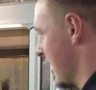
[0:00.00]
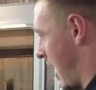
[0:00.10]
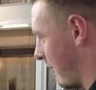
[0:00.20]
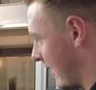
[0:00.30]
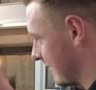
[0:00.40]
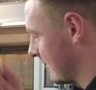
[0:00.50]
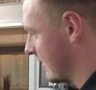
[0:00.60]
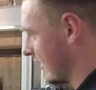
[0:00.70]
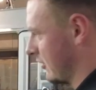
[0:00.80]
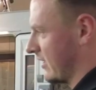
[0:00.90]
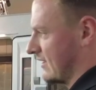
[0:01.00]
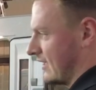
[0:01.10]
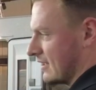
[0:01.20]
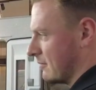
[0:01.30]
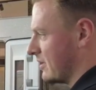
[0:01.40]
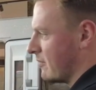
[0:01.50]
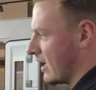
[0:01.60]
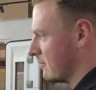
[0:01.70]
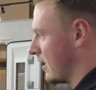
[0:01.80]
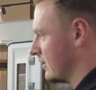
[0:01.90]
Aber erstmal zeige ich euch jetzt erstmal die
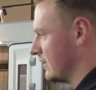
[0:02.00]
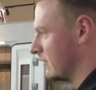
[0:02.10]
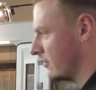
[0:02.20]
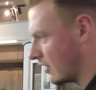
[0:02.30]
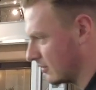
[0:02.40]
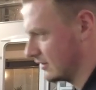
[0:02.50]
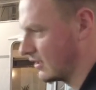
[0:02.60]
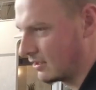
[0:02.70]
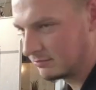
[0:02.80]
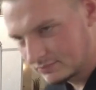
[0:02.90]
Merkmale, die wir von außen haben.